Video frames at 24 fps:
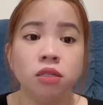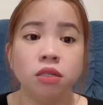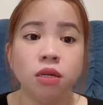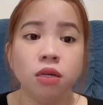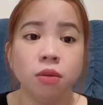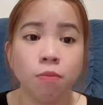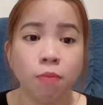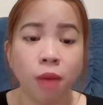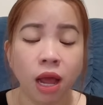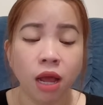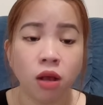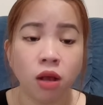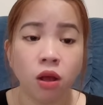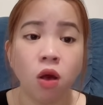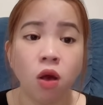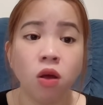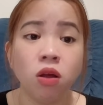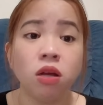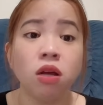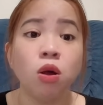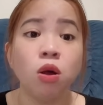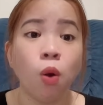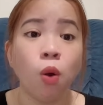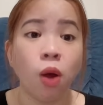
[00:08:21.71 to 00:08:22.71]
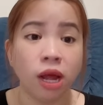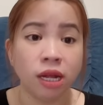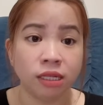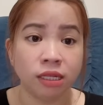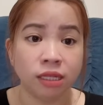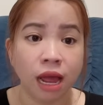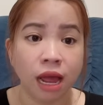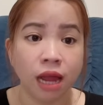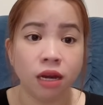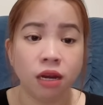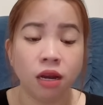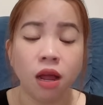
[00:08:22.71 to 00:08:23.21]
trước mắt con cứ hoàn
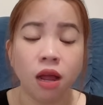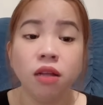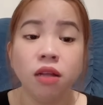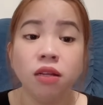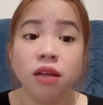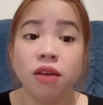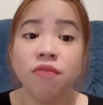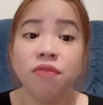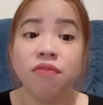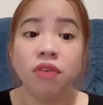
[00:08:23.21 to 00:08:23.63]
thành hết cái